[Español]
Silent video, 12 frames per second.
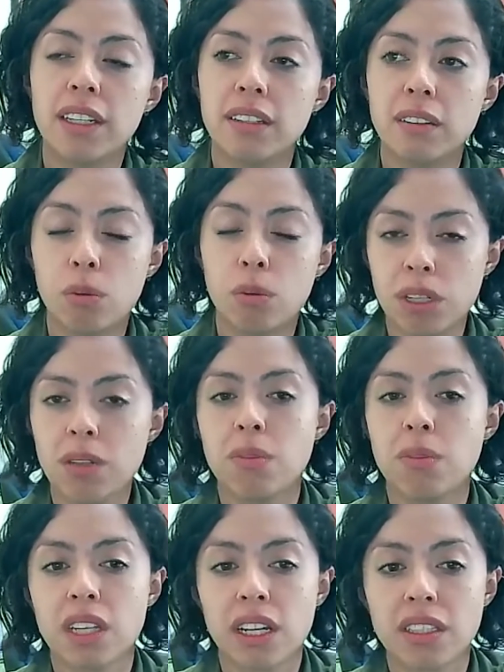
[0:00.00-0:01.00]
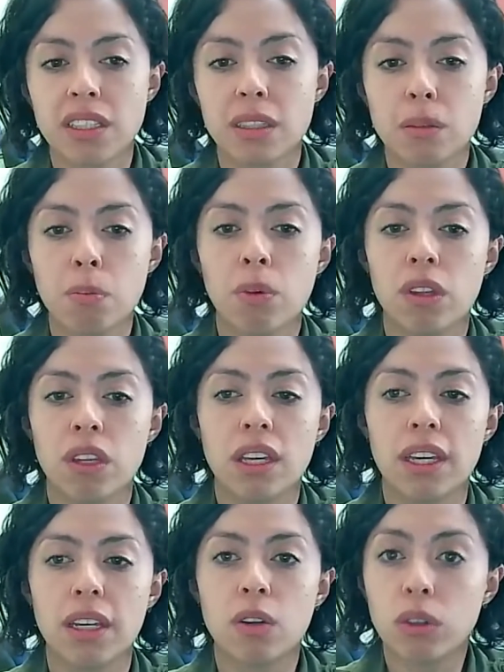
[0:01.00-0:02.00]
no minimizar este tipo
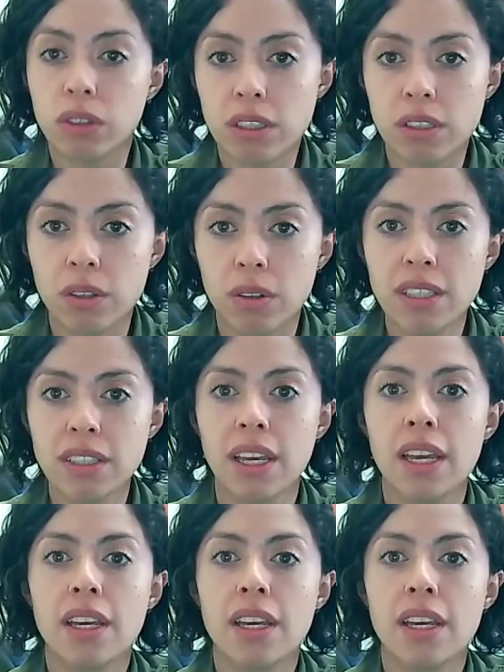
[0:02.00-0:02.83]
de condiciones